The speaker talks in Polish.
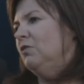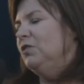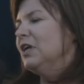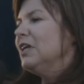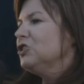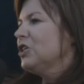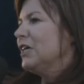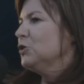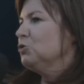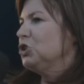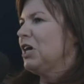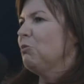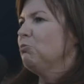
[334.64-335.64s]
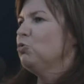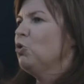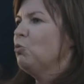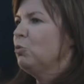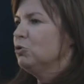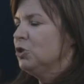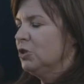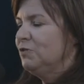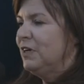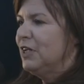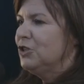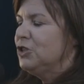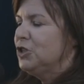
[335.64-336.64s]
Wiele czasu trzeba było
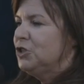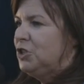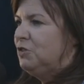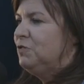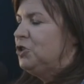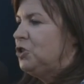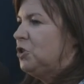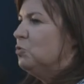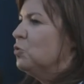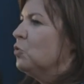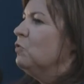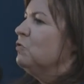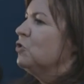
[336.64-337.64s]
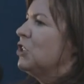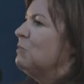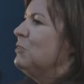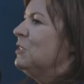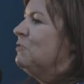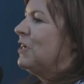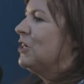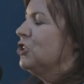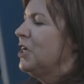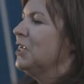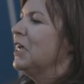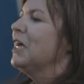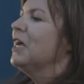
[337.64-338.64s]
poświęcić i wysiłków, żeby
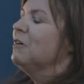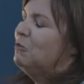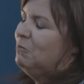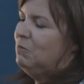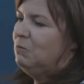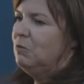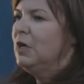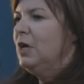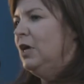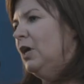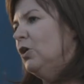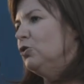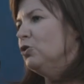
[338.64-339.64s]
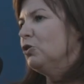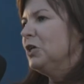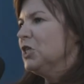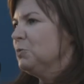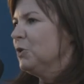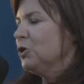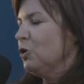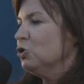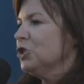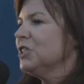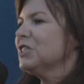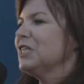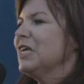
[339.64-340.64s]
wrażenie no niezbyt
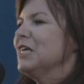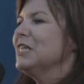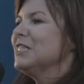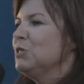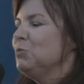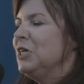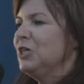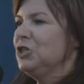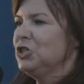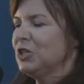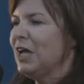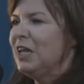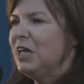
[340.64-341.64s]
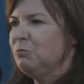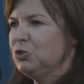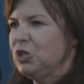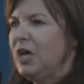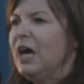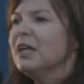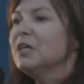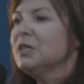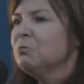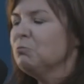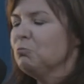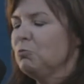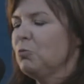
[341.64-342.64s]
korzystne zmienić na lepsze. Ale
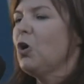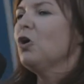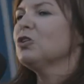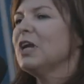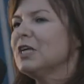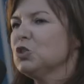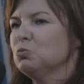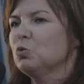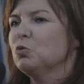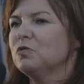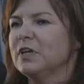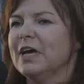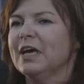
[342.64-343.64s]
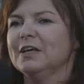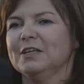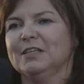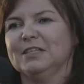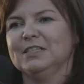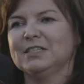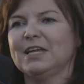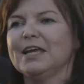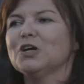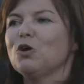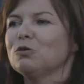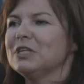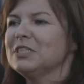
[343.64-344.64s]
od razu mówię z
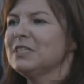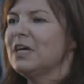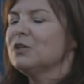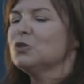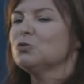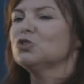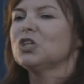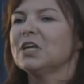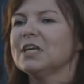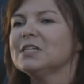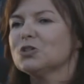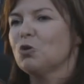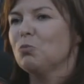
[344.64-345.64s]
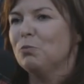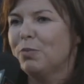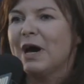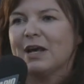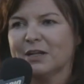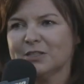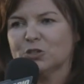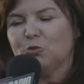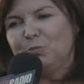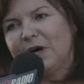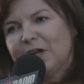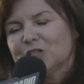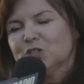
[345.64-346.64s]
ręką na sercu, że jest to bardzo,
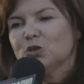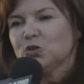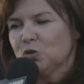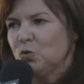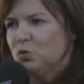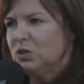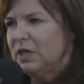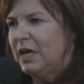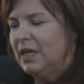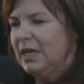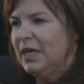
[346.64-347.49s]
bardzo trudne.